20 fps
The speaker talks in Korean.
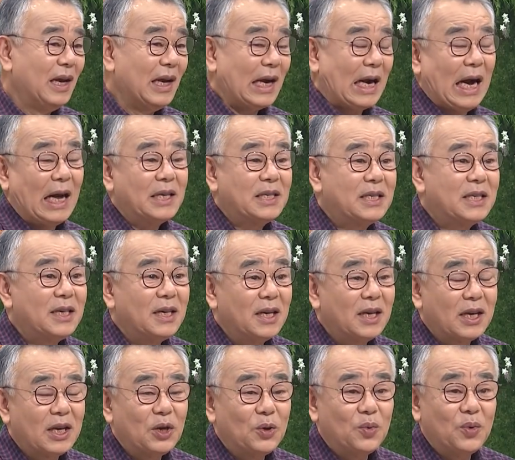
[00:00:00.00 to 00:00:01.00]
같이
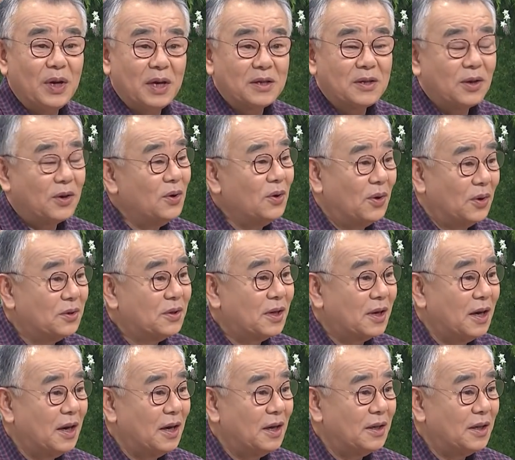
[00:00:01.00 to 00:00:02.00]
있기 위해서는
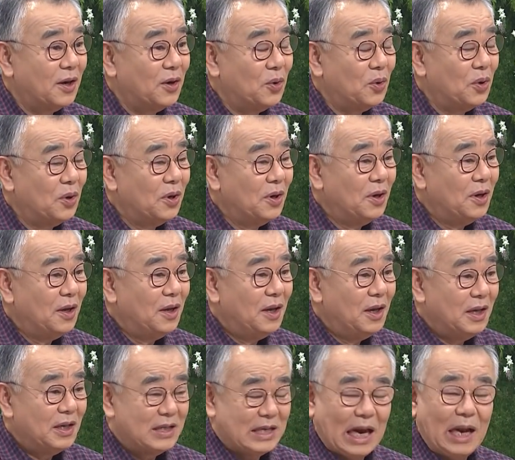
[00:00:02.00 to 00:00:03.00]
어떻게 해야 돼요?
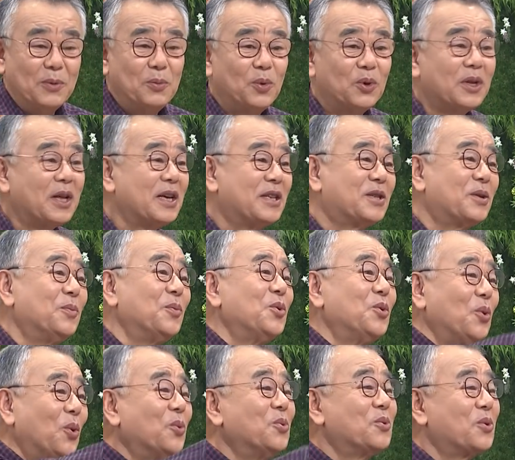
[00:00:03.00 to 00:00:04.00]
잘못했으면
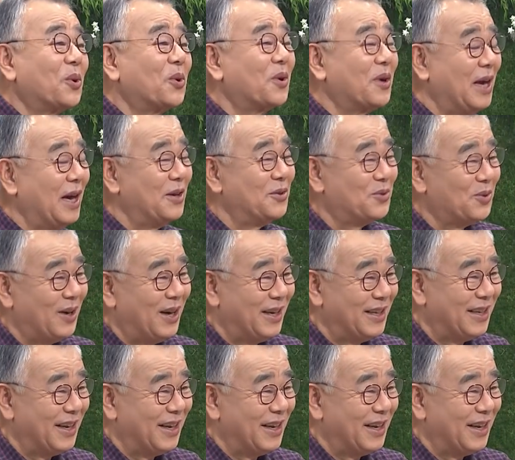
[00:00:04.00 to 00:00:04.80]
용서를 해줘야